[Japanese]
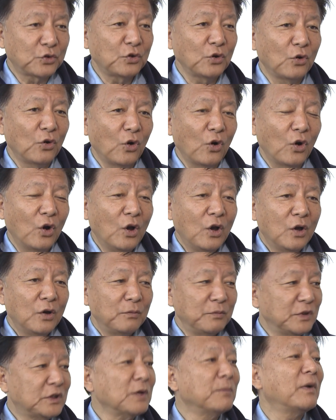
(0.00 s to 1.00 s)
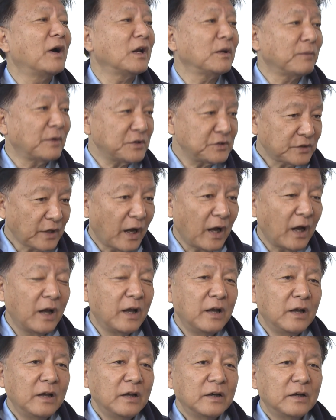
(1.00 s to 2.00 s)
憲法裁判所の運用
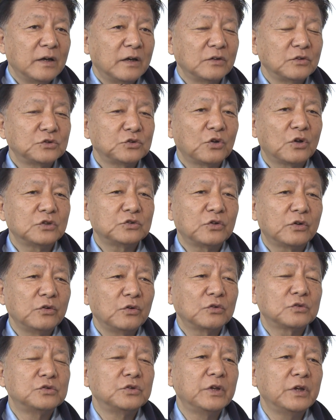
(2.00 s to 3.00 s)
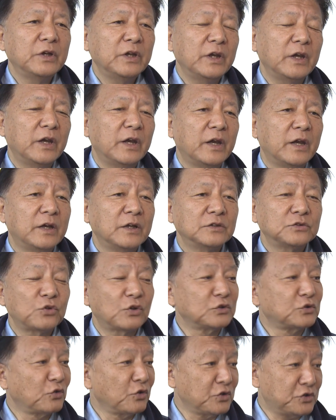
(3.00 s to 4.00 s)
などについて意見交換しまし
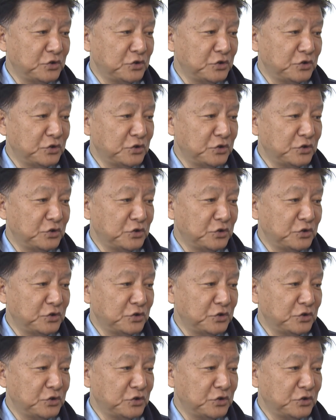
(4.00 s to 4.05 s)
た。